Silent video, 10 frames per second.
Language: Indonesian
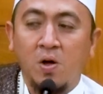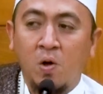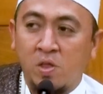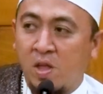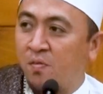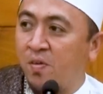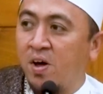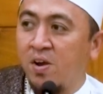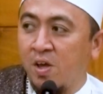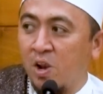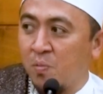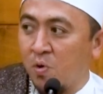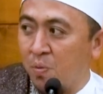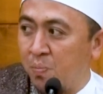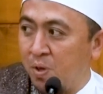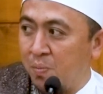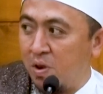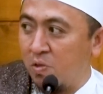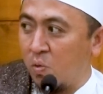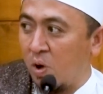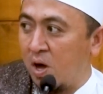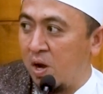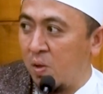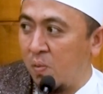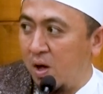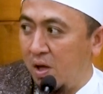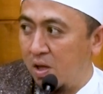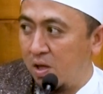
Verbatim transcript: qad kafani ilmu rabbi min su'ali wa